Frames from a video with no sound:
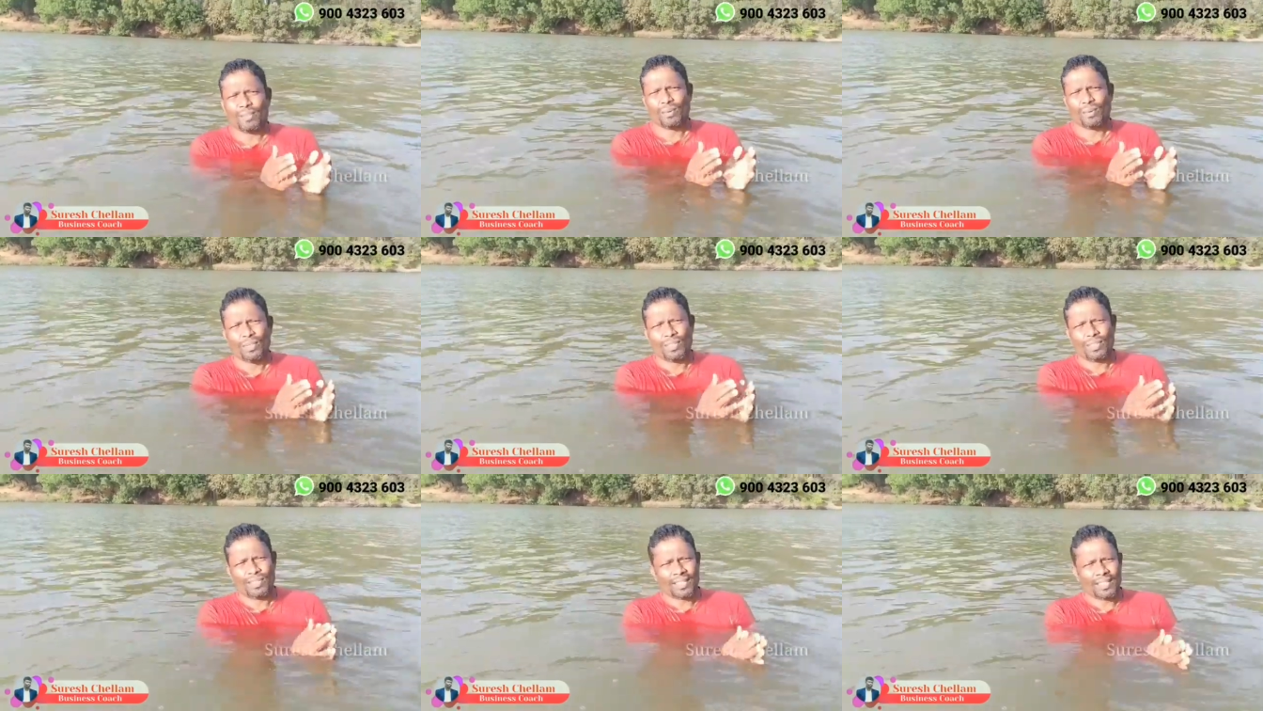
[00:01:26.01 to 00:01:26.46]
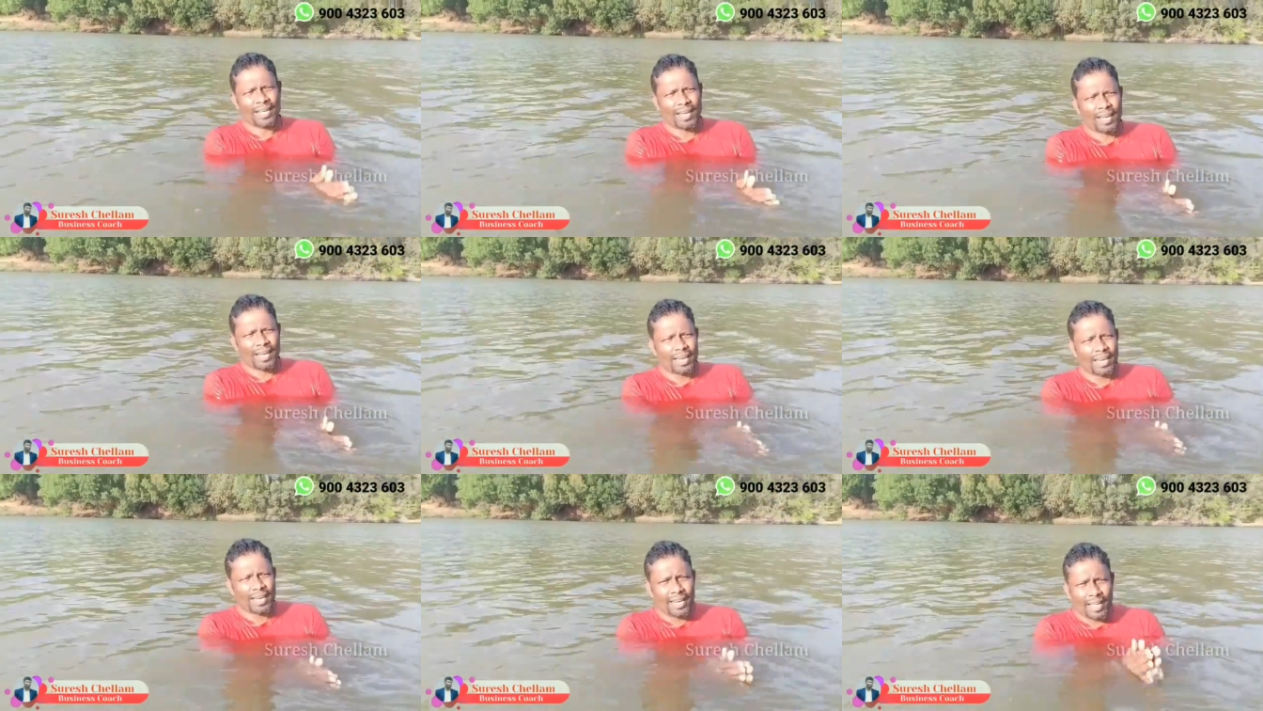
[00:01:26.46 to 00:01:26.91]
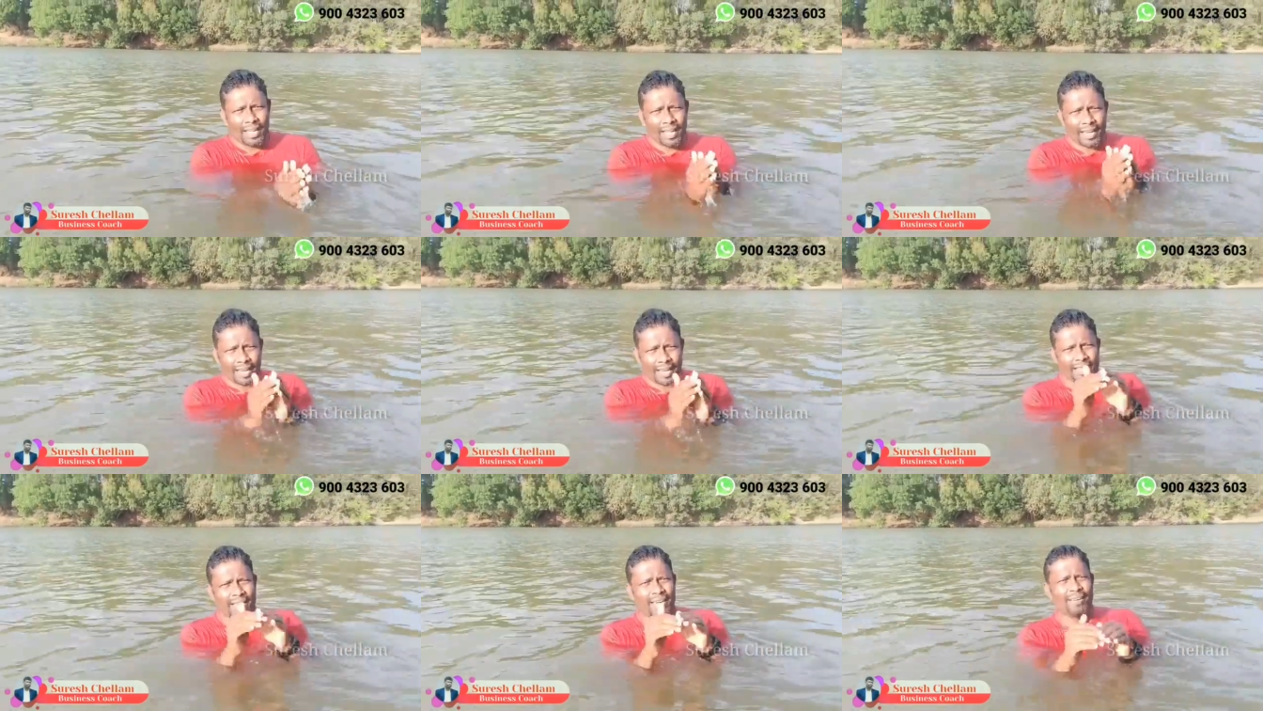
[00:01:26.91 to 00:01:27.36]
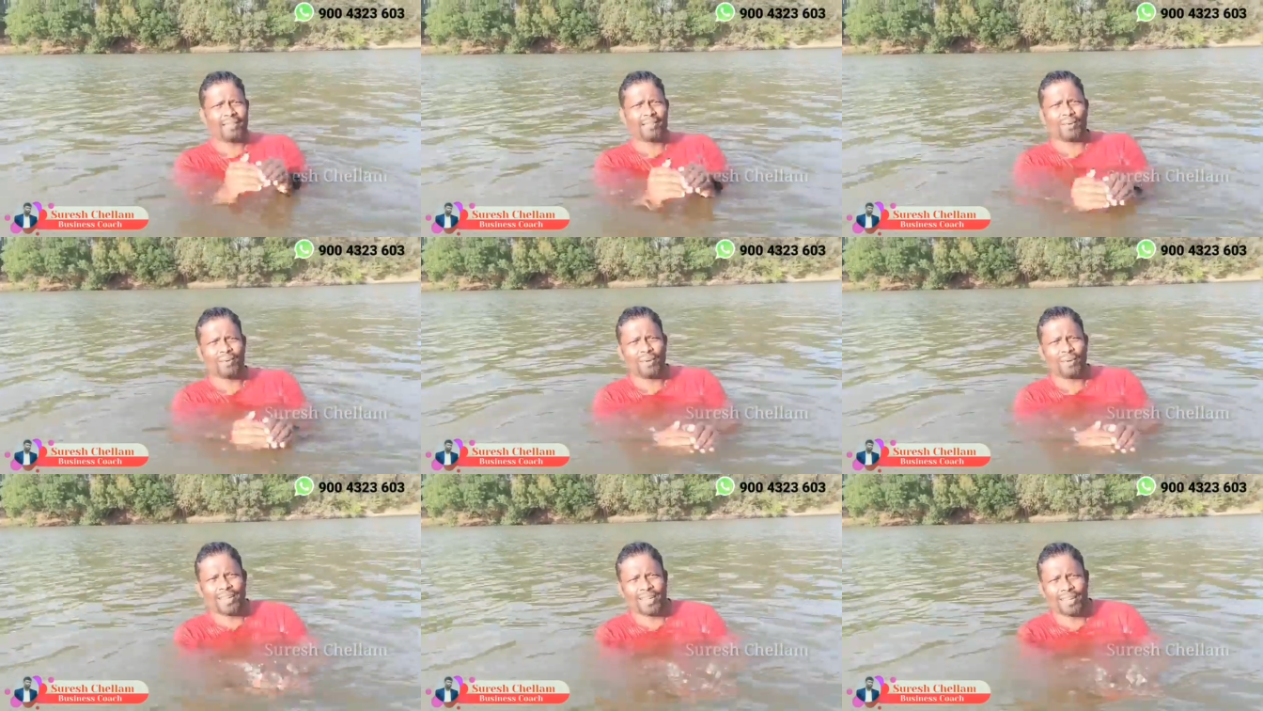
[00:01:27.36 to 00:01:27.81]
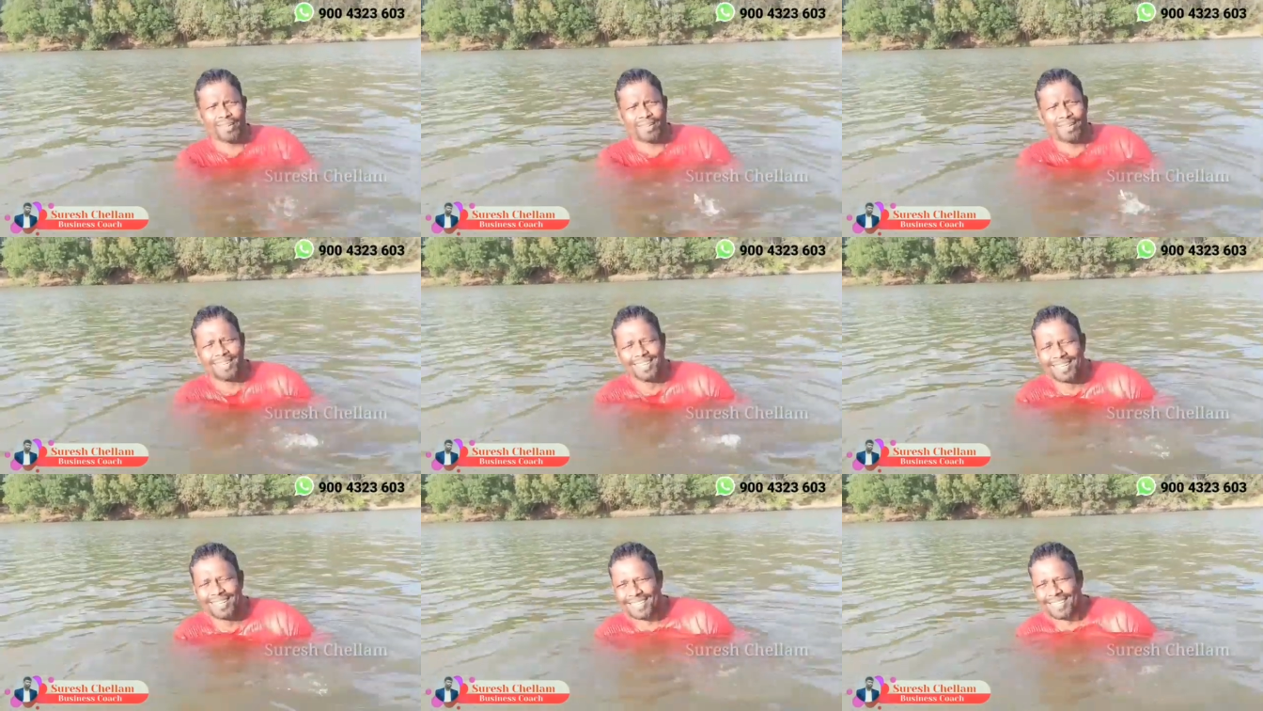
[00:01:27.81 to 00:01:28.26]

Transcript: வந்து குளிச்சிட்ருக்காங்க நான் என்னைக்குனாலும் வந்து குளிக்கலாம்